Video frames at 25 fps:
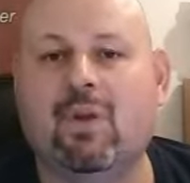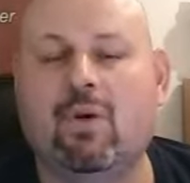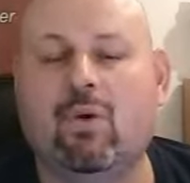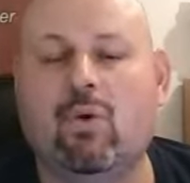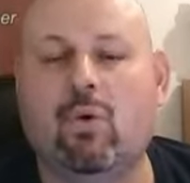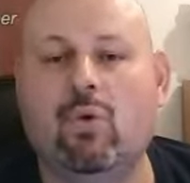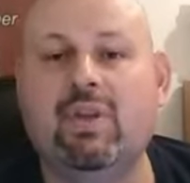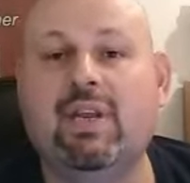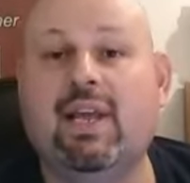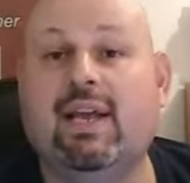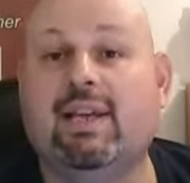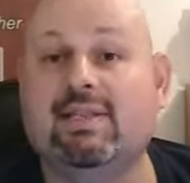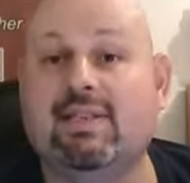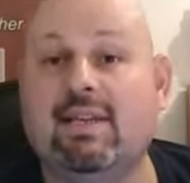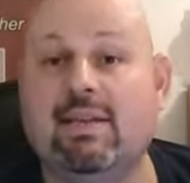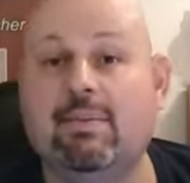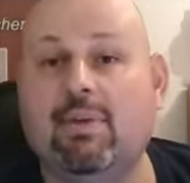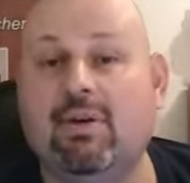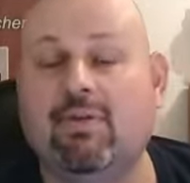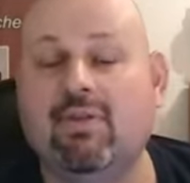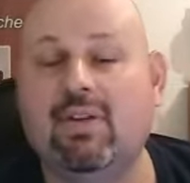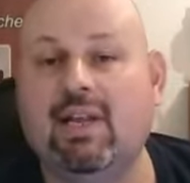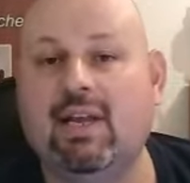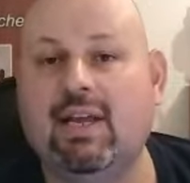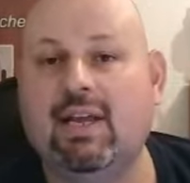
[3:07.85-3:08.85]
Und er ist
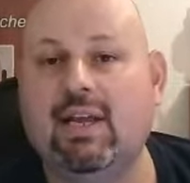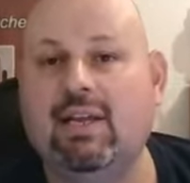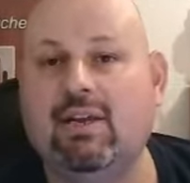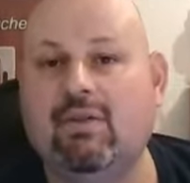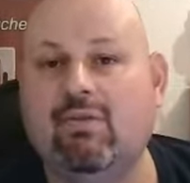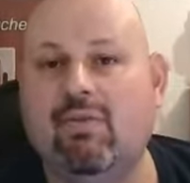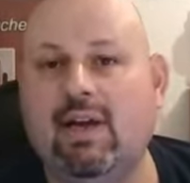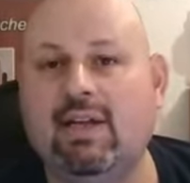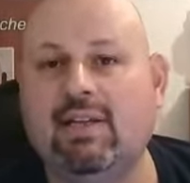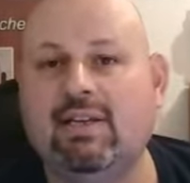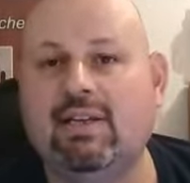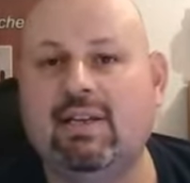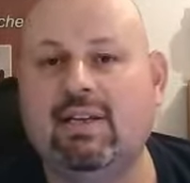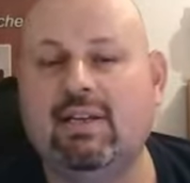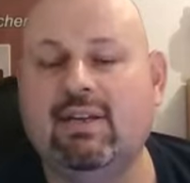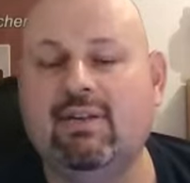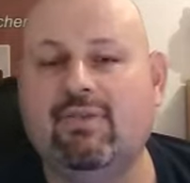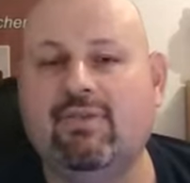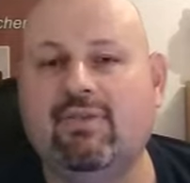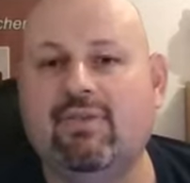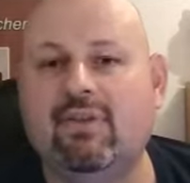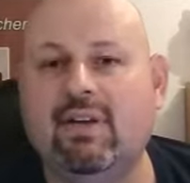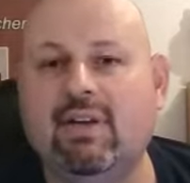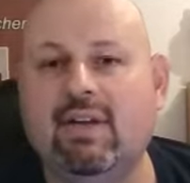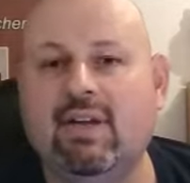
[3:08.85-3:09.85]
immer wieder
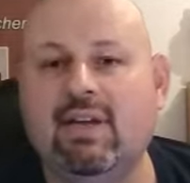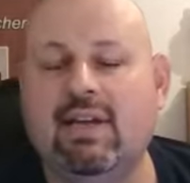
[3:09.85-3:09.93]
innovativ.